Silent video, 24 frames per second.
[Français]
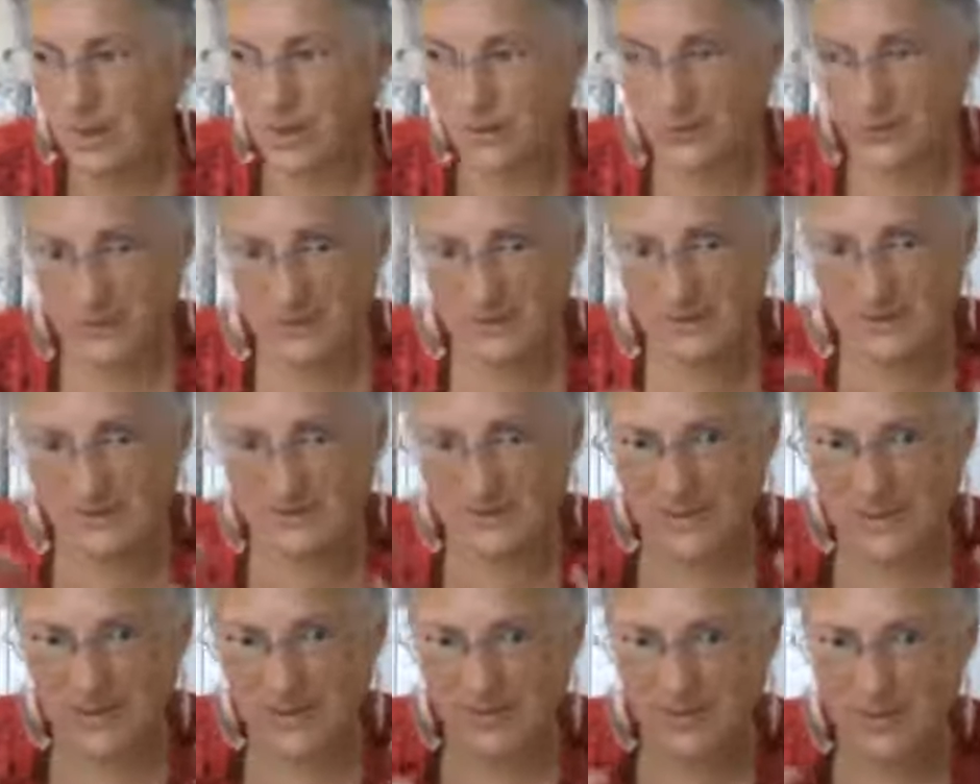Donc ça,
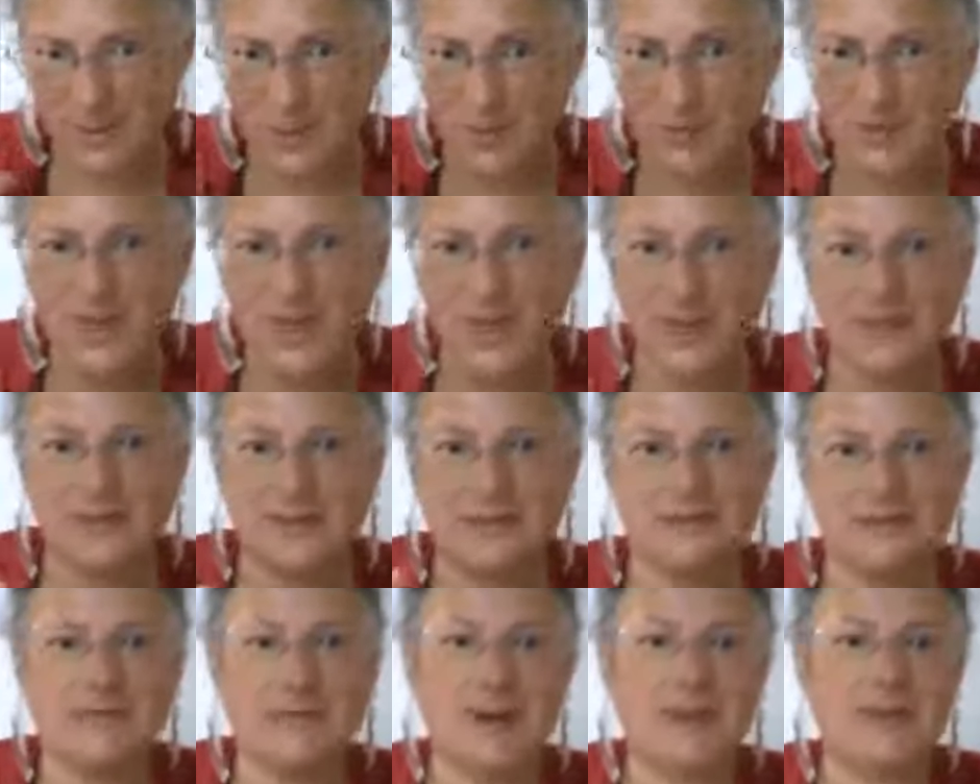c'est un premier
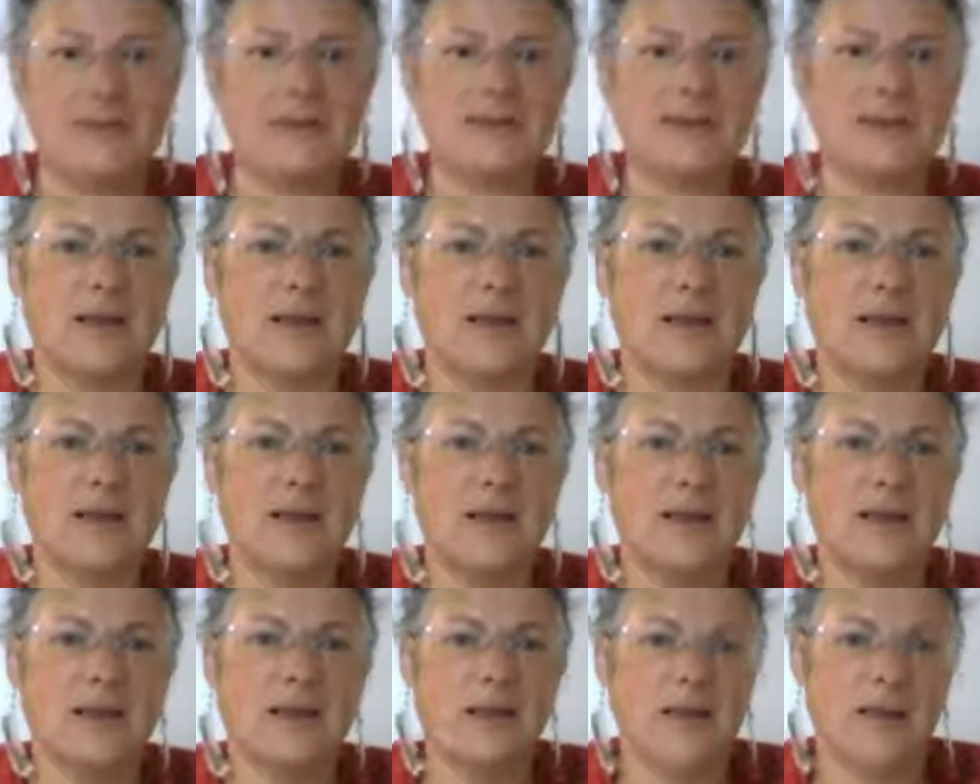espace
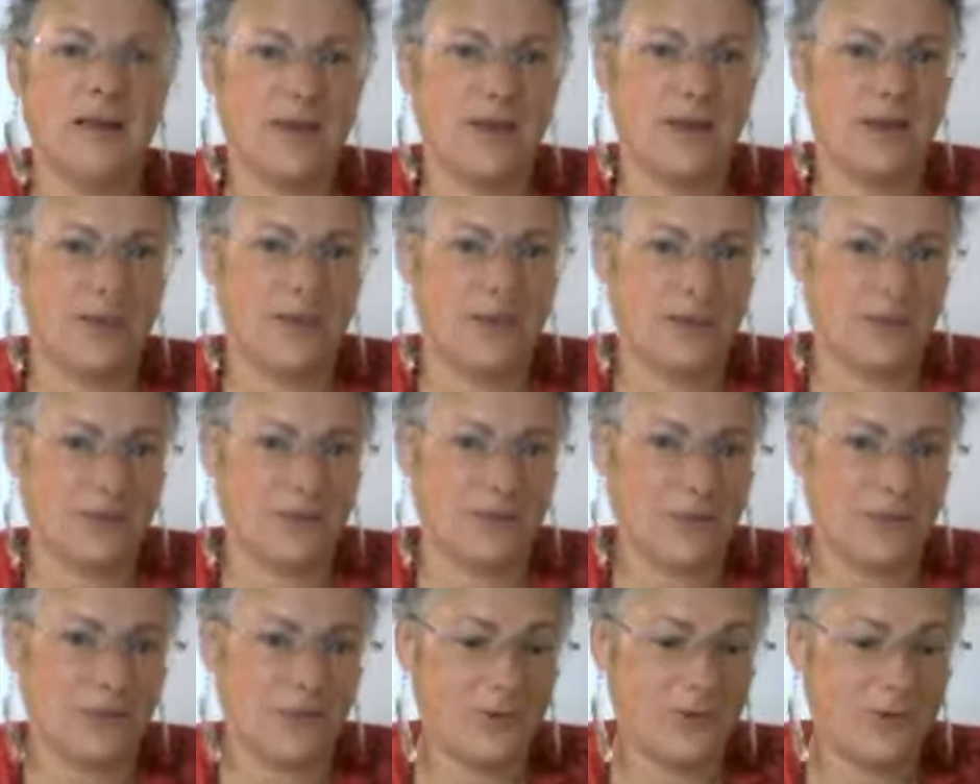euh,
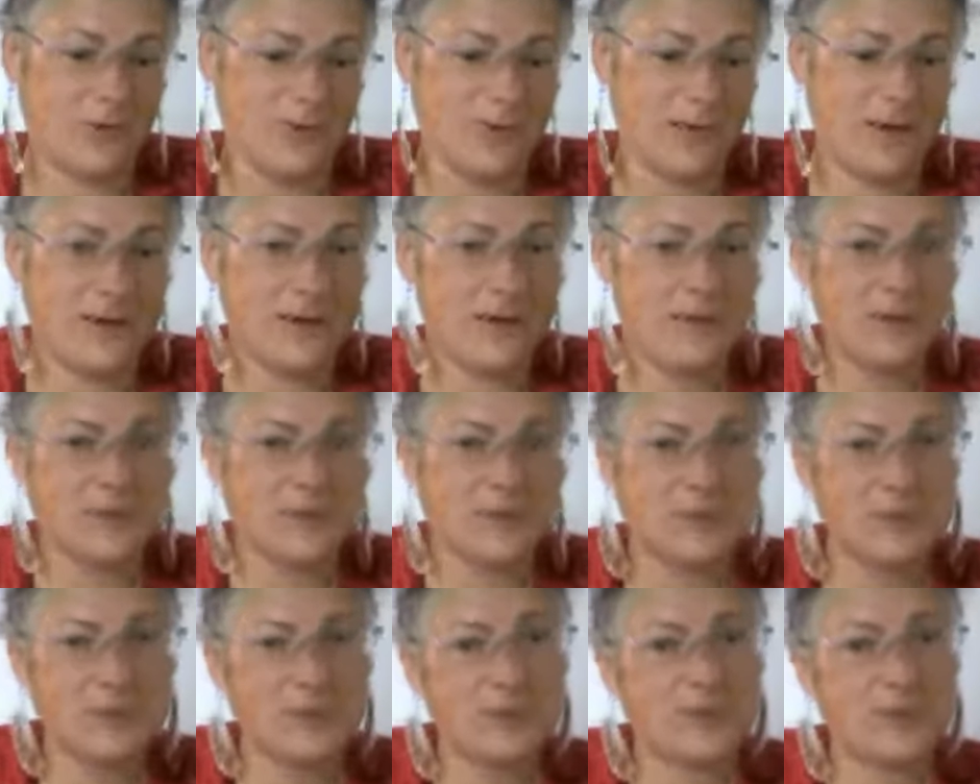dans lequel
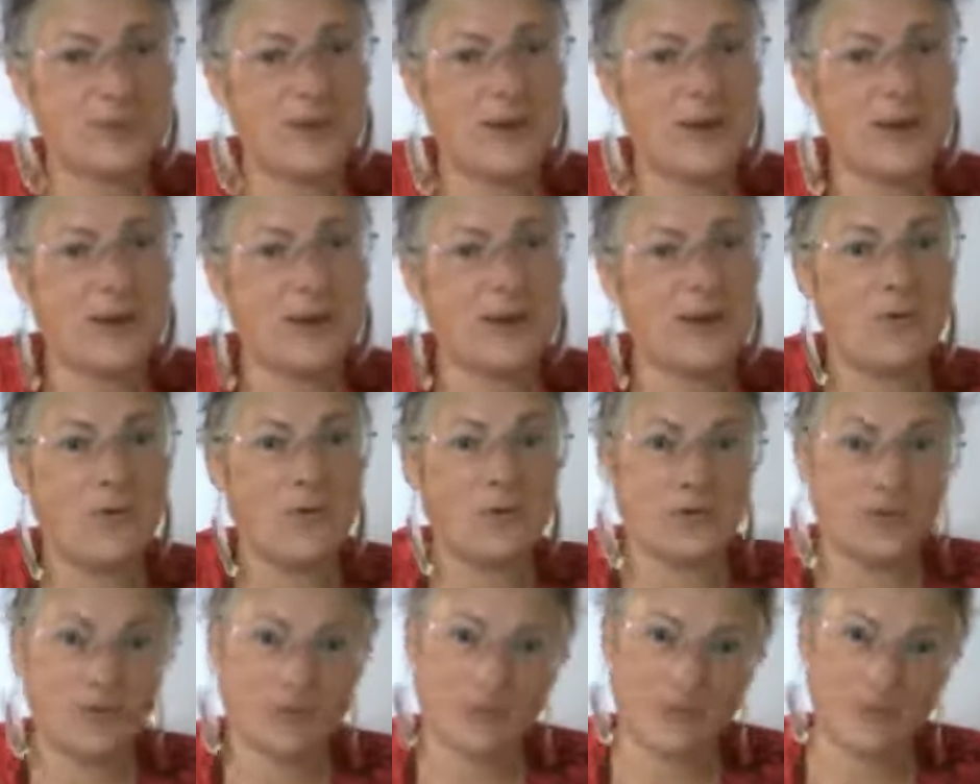l'estime de soi et la
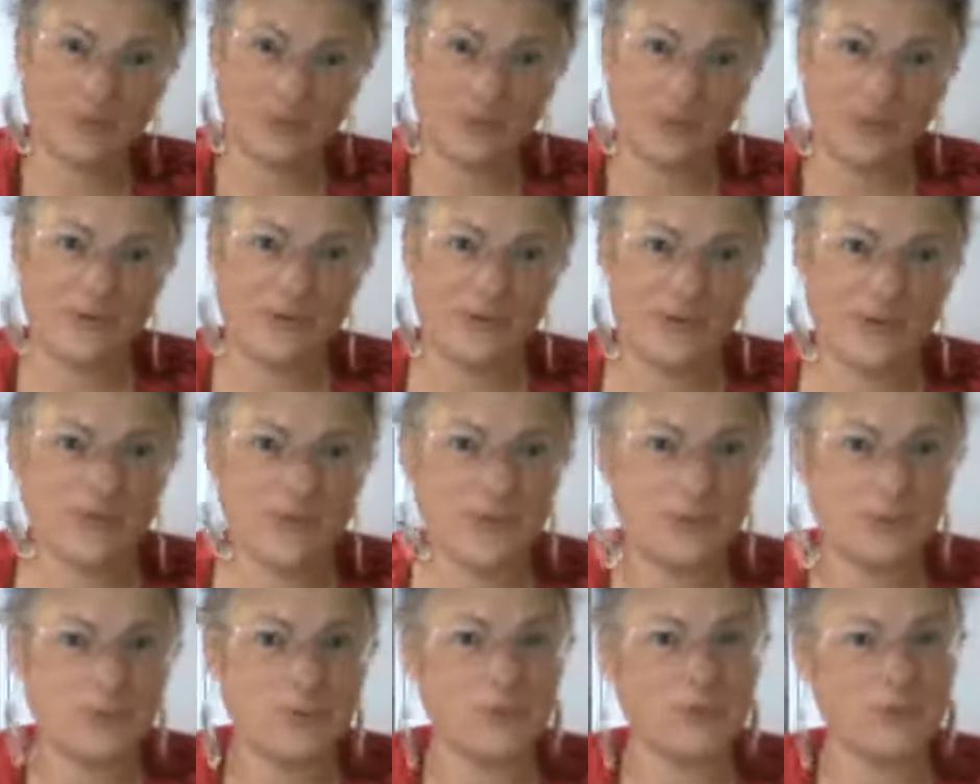confiance en soi va se
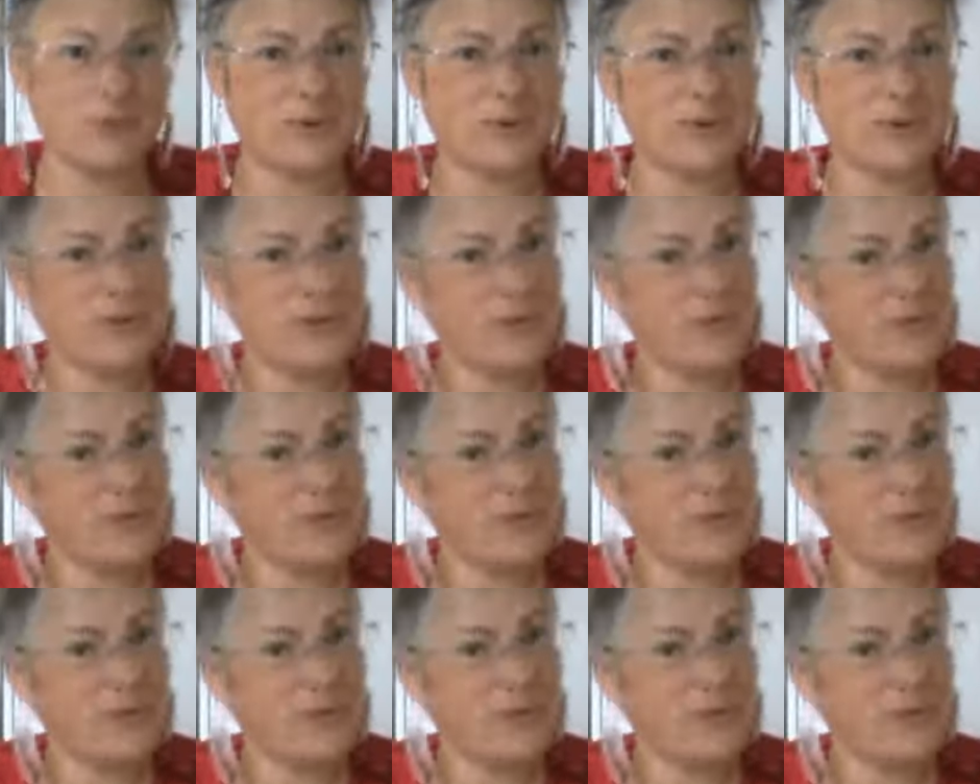construire.